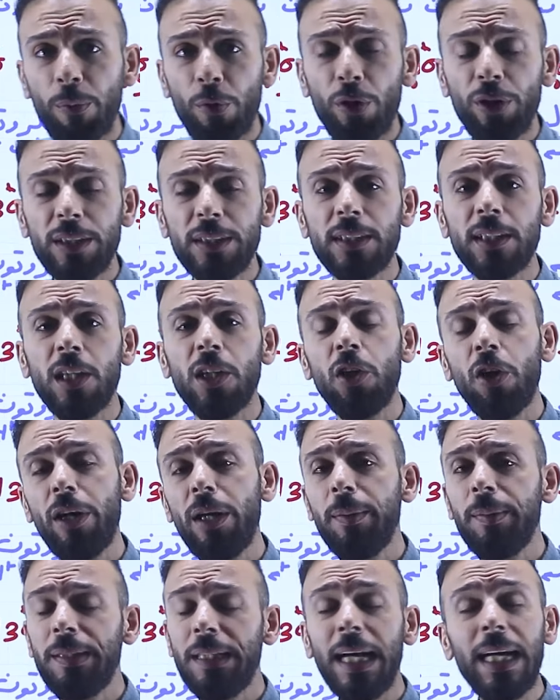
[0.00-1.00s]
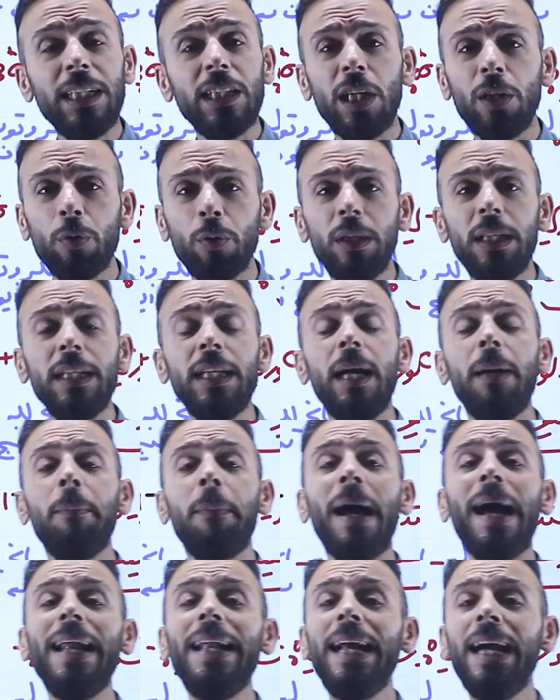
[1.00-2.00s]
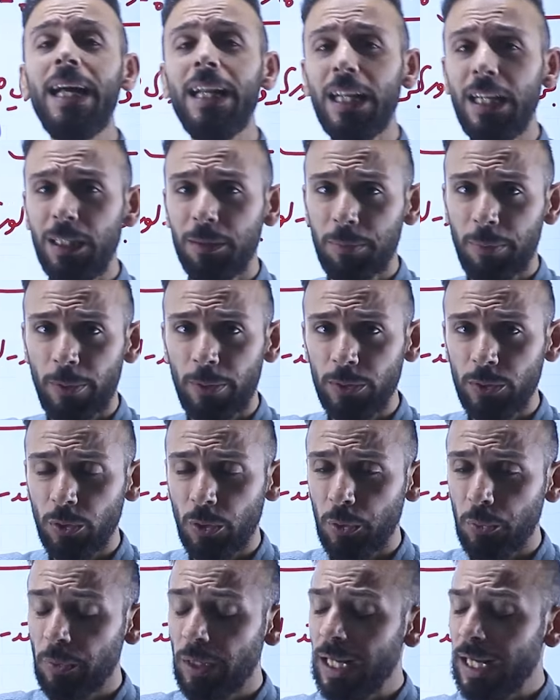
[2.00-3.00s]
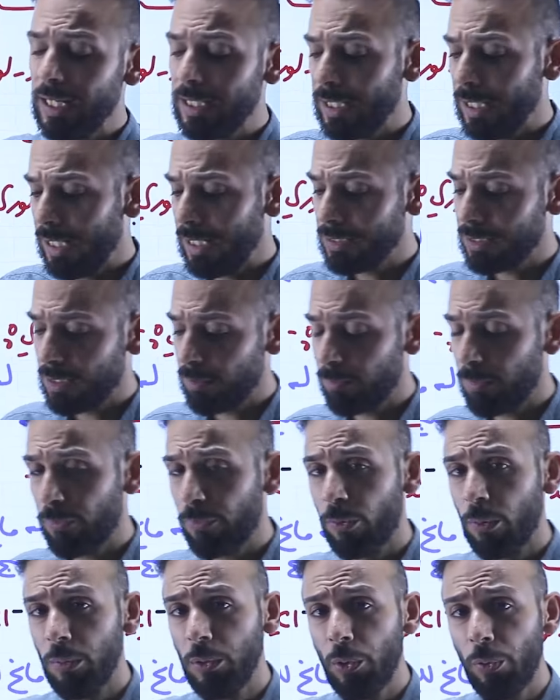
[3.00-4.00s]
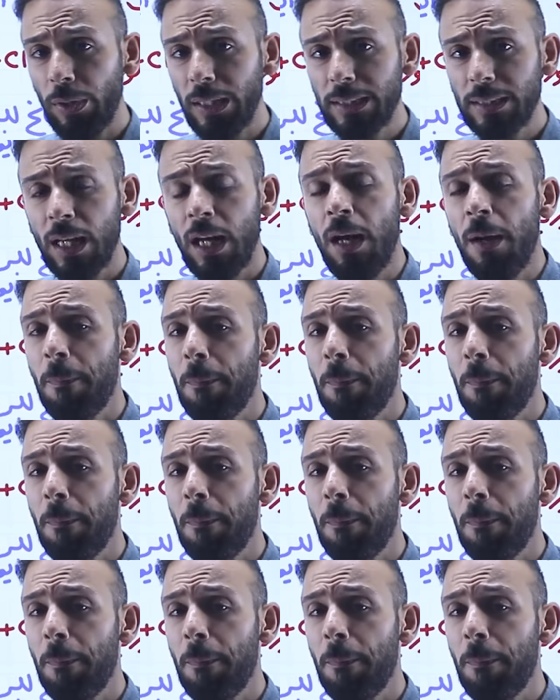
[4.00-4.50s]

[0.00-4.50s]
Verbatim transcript: برون ستدلوري بدي أجي أقول إنها مانحة للبروتون ولكن حسب مفهوم لويس